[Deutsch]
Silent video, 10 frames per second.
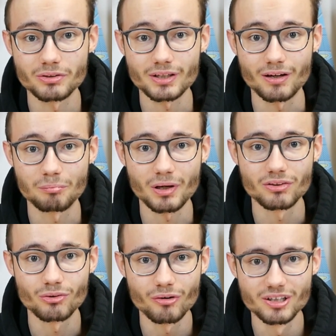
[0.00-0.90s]
euch ein paar
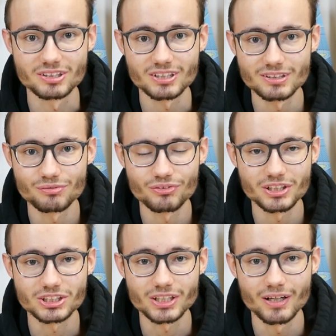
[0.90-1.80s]
neue Sets
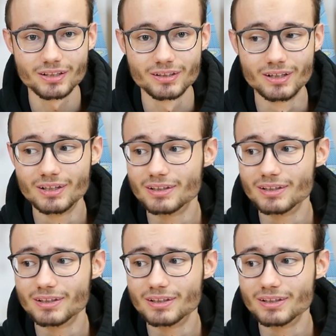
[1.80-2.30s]
vorstellen,